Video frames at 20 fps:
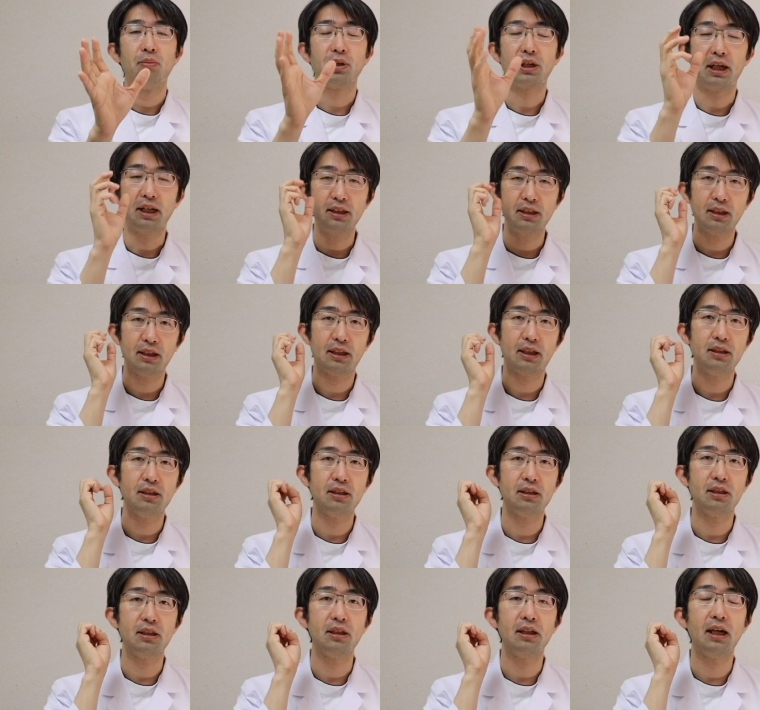もう患者さん
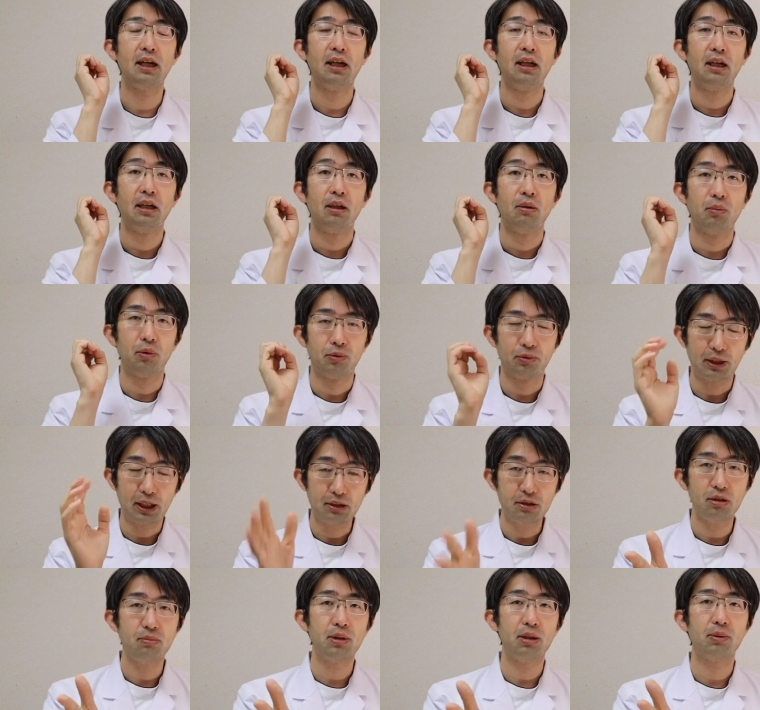自身がもうふ
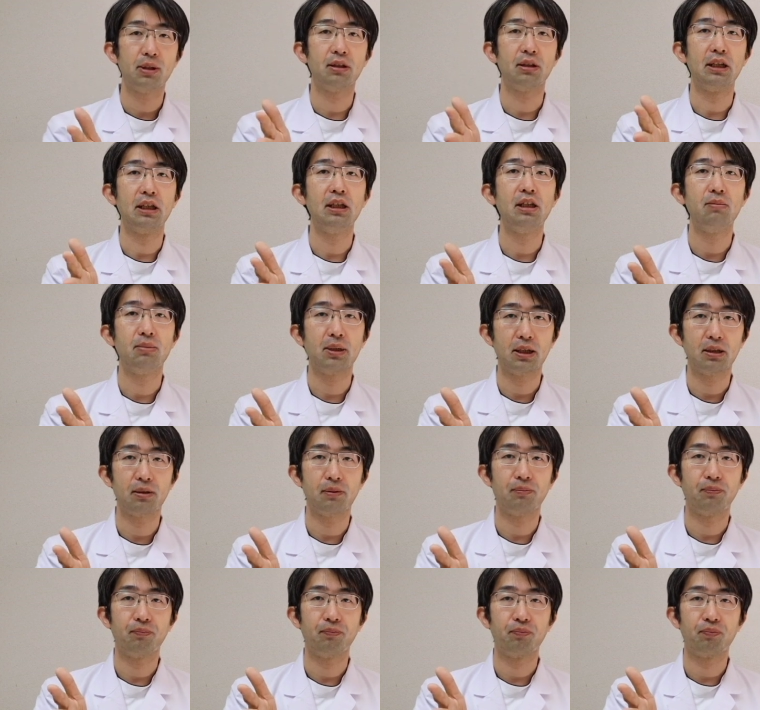たつに見えますって言いま
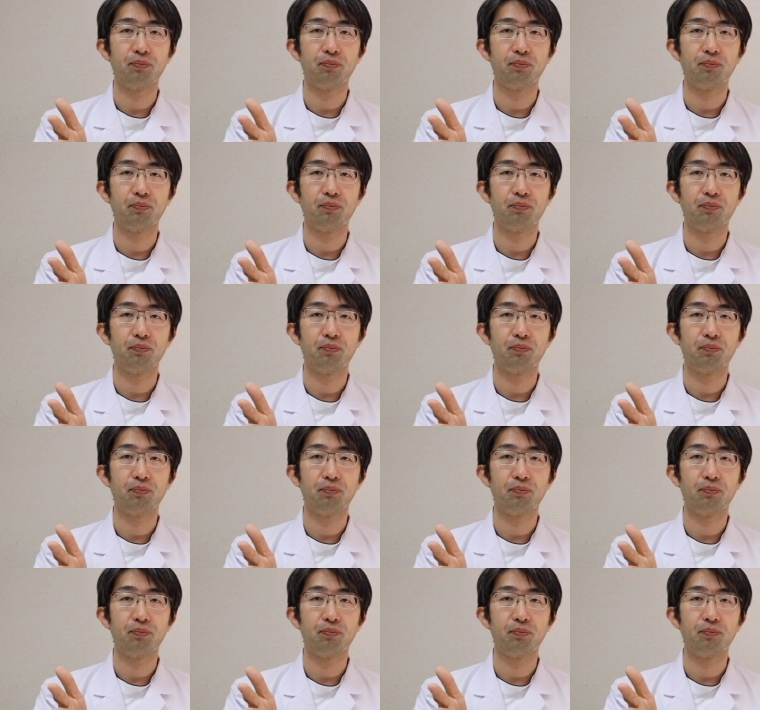す